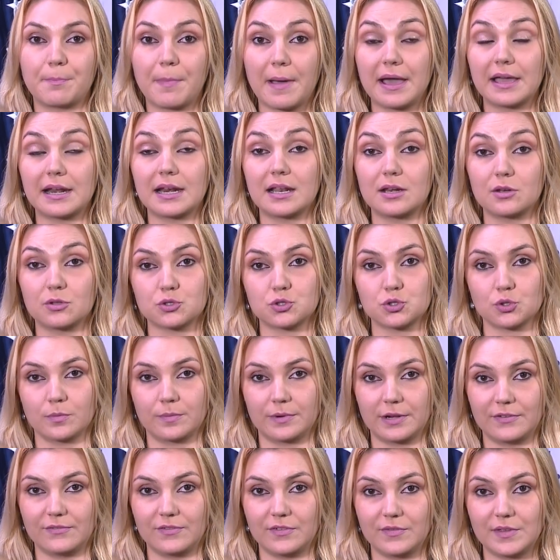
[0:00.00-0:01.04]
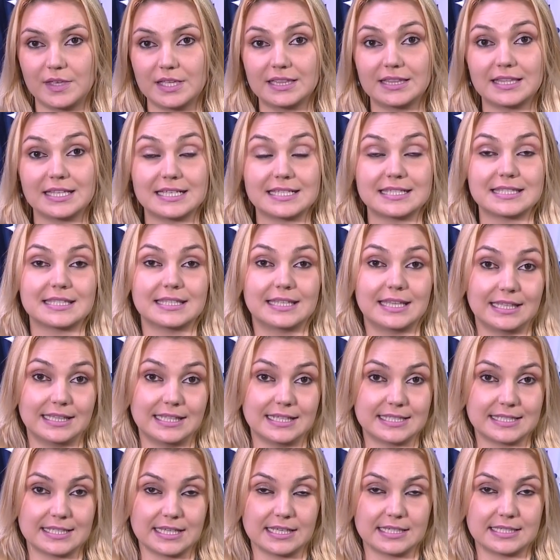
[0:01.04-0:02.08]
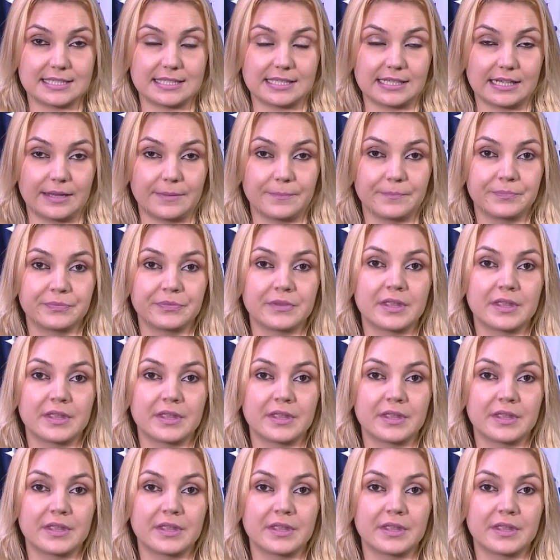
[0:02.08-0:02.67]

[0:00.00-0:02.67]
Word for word: para los sobrevivientes de desastre.